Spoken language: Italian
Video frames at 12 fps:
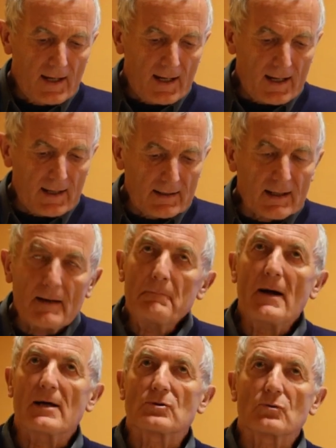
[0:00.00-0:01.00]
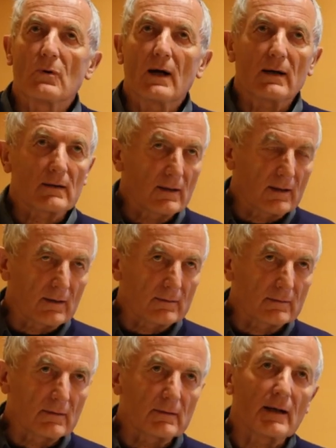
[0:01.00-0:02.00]
E nella Pasqua,
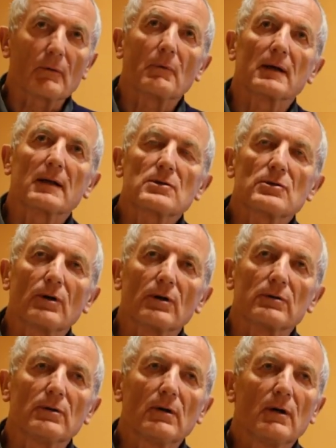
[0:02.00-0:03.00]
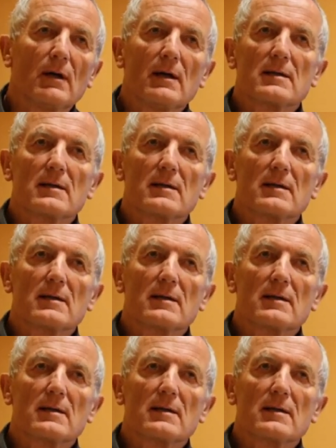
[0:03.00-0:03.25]
che tra qualche giorno